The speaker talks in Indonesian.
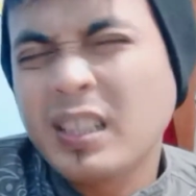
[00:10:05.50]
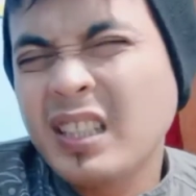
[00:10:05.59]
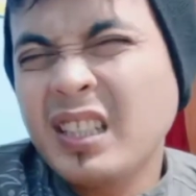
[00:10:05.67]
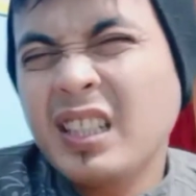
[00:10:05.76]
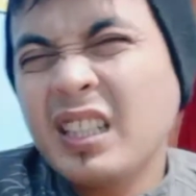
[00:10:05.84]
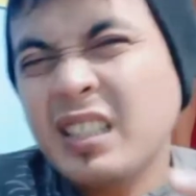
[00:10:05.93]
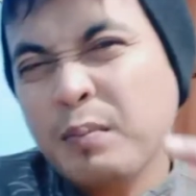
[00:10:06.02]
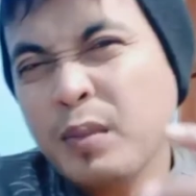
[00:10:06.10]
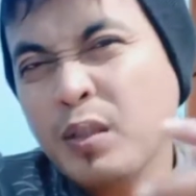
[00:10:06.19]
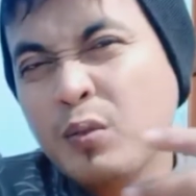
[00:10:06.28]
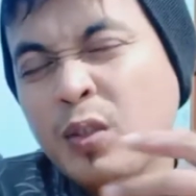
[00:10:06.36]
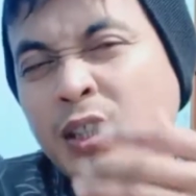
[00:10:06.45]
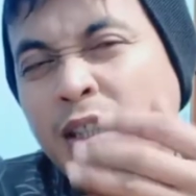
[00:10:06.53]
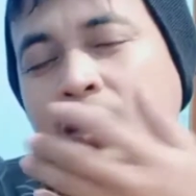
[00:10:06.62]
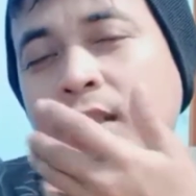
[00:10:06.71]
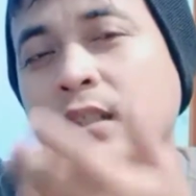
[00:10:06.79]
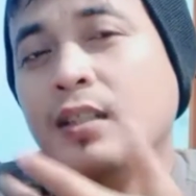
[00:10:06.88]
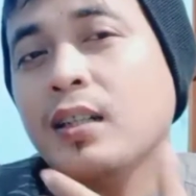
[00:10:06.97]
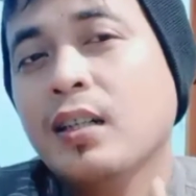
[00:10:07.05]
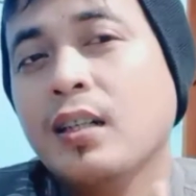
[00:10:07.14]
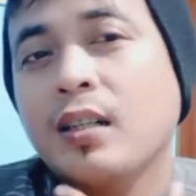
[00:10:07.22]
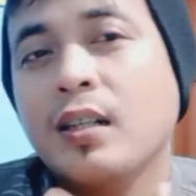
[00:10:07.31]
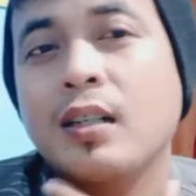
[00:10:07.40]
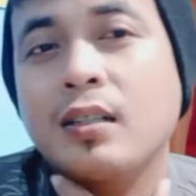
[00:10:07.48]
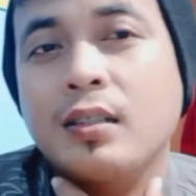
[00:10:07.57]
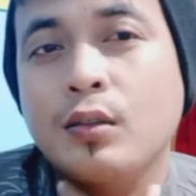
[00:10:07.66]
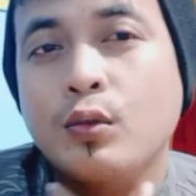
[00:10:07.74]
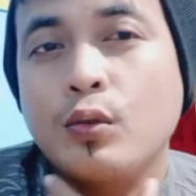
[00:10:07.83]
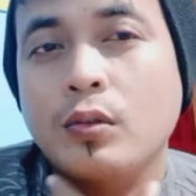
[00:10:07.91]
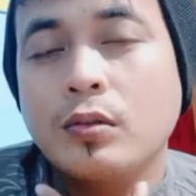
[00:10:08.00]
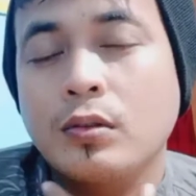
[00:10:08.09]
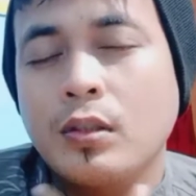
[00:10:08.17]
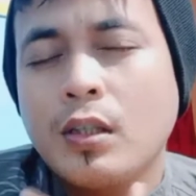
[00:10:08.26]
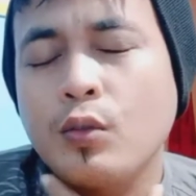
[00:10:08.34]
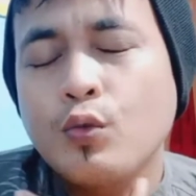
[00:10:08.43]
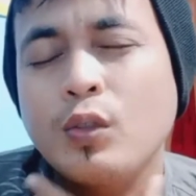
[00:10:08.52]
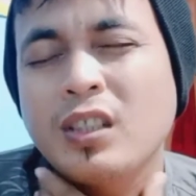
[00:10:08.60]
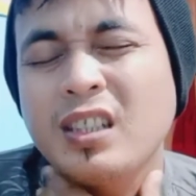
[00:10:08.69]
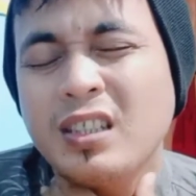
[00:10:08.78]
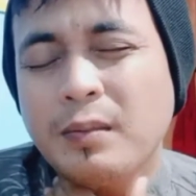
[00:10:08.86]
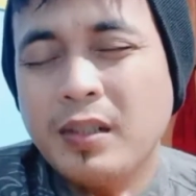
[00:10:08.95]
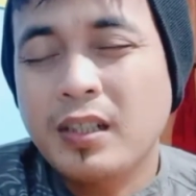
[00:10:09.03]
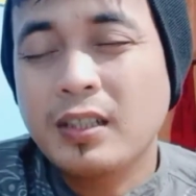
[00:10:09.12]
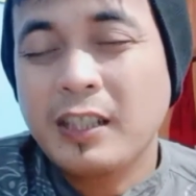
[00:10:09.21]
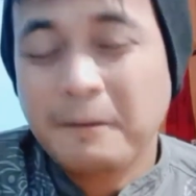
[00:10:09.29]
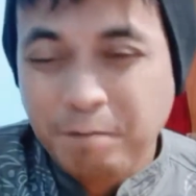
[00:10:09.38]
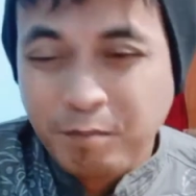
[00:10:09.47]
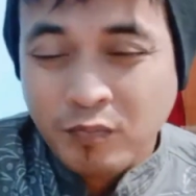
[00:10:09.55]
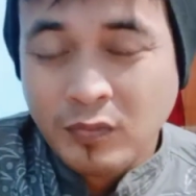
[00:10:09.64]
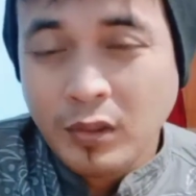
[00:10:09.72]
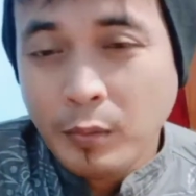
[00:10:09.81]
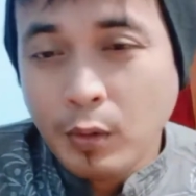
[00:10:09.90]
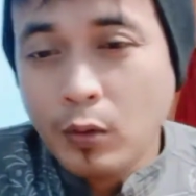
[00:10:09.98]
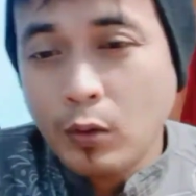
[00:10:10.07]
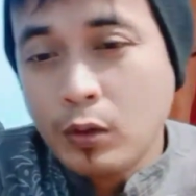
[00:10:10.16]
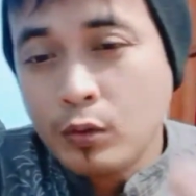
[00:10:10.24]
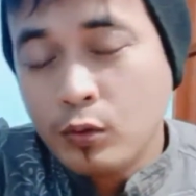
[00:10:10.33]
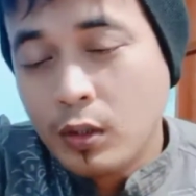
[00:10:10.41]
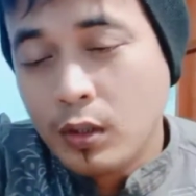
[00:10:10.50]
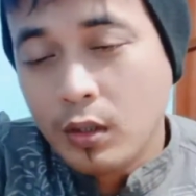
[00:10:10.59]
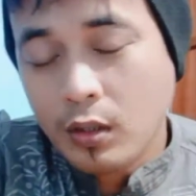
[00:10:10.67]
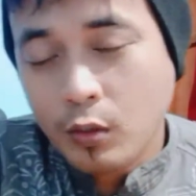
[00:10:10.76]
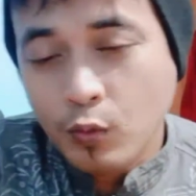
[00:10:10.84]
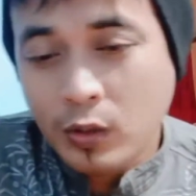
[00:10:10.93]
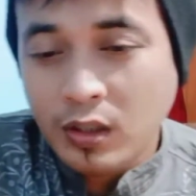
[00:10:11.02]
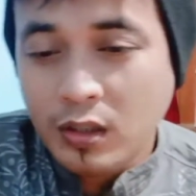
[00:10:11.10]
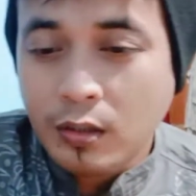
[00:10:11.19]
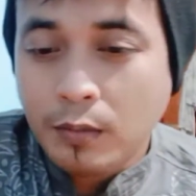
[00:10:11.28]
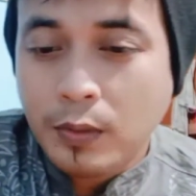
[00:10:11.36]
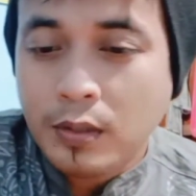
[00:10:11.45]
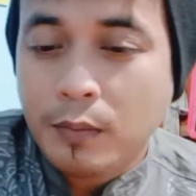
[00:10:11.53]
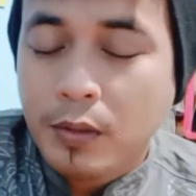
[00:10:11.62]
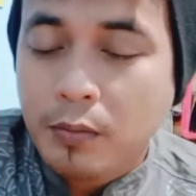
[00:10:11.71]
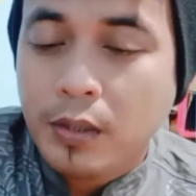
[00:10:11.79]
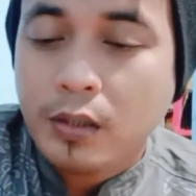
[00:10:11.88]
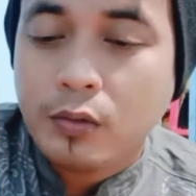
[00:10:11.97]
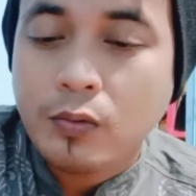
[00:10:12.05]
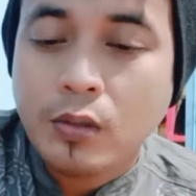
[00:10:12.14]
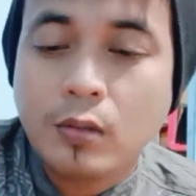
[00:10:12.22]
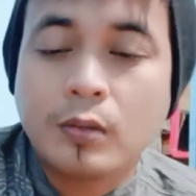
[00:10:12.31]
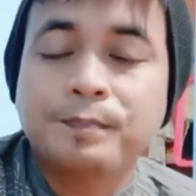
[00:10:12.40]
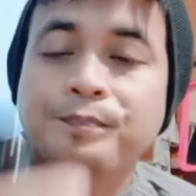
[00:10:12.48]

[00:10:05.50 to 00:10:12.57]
ini asapnya kurang karena saya nggak terlalu kuat ngisap guys ya tapi kalau orang sudah kuat ngisap asapnya banyak juga kok